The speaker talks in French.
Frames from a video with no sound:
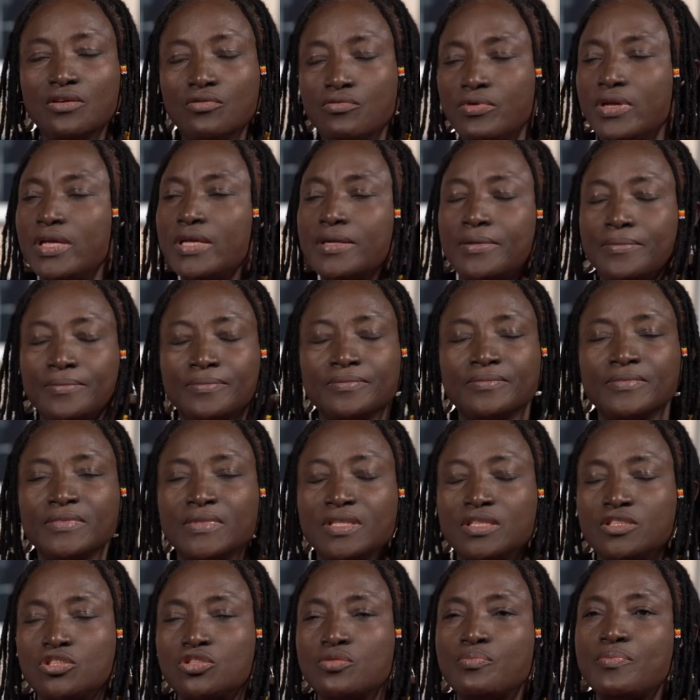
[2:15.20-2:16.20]
Oui,
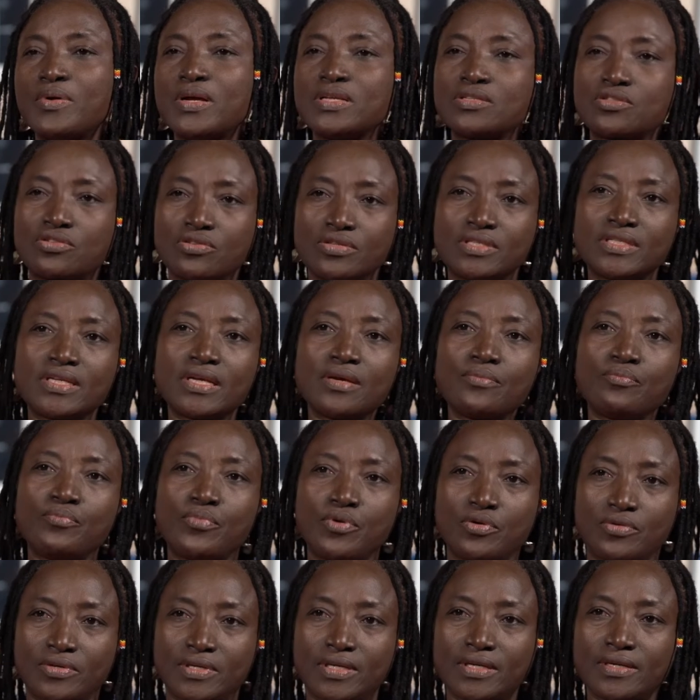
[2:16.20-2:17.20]
je pense que c'est
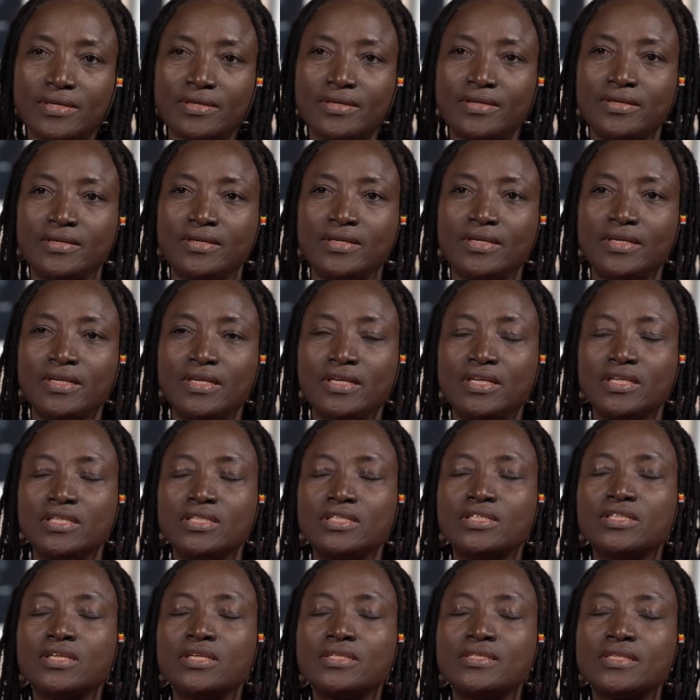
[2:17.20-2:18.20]
important.
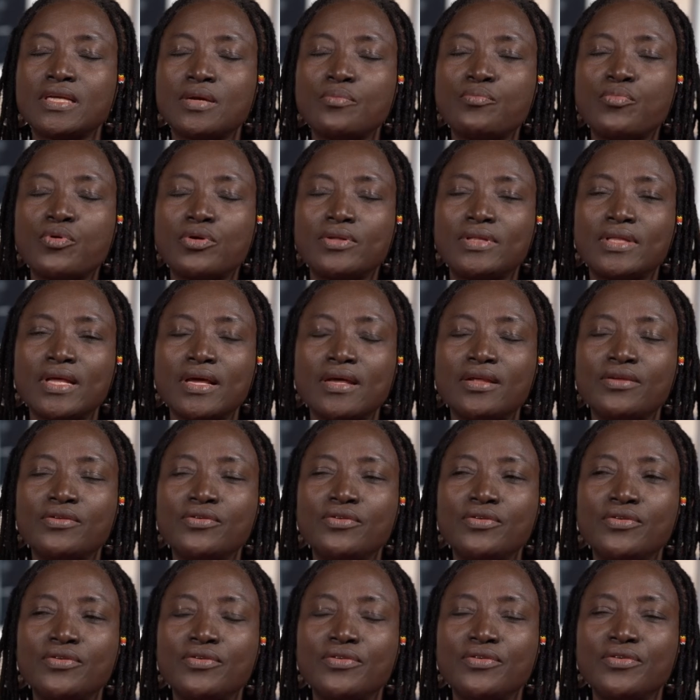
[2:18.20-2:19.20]
C'est important
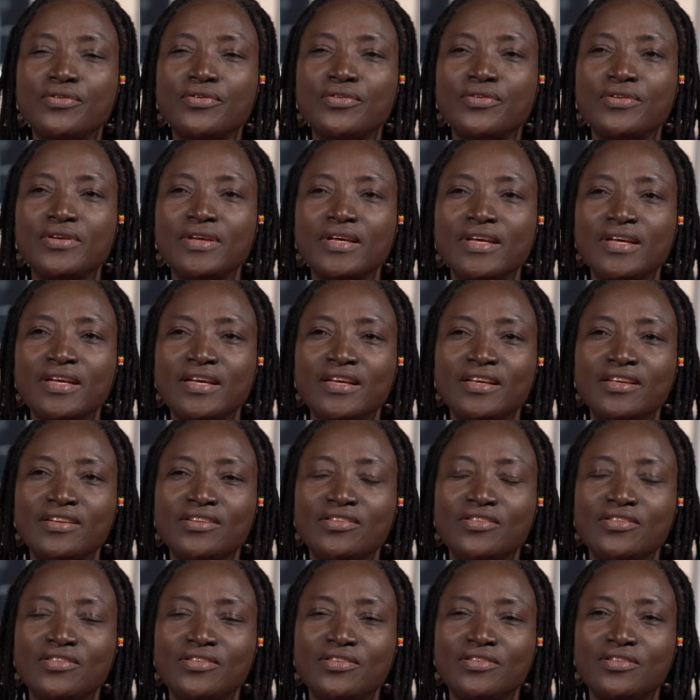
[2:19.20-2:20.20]
de
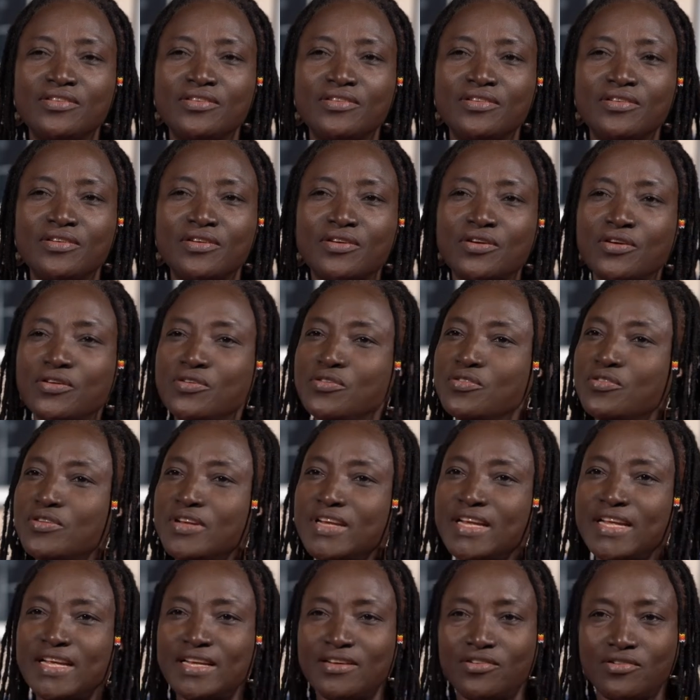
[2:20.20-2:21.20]
de
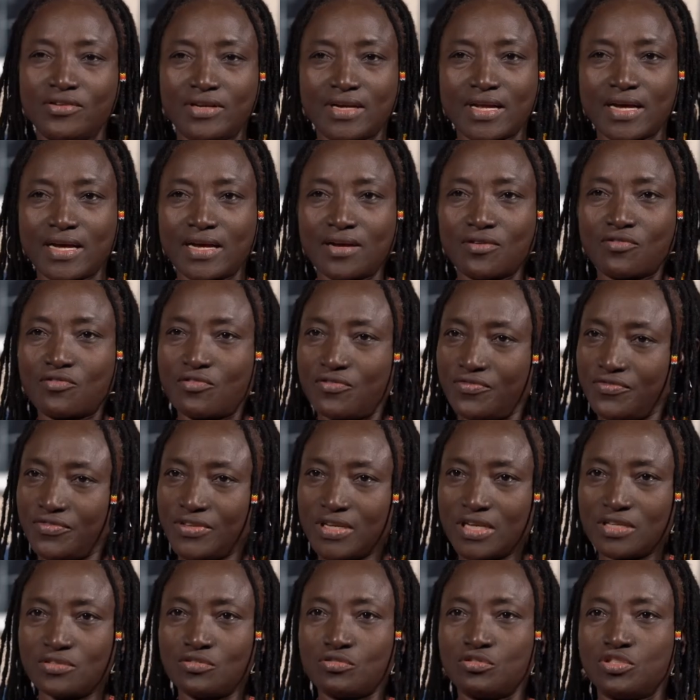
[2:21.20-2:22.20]
redonner de la
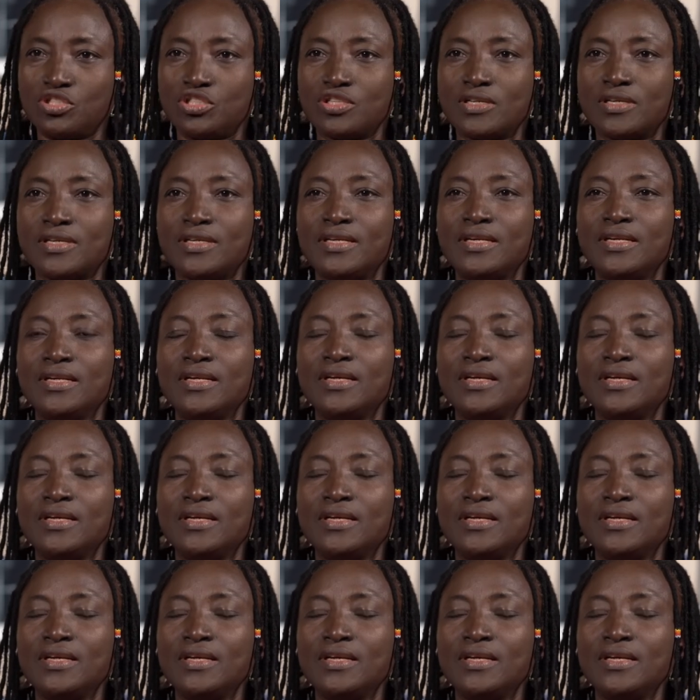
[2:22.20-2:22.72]
confiance aux gens.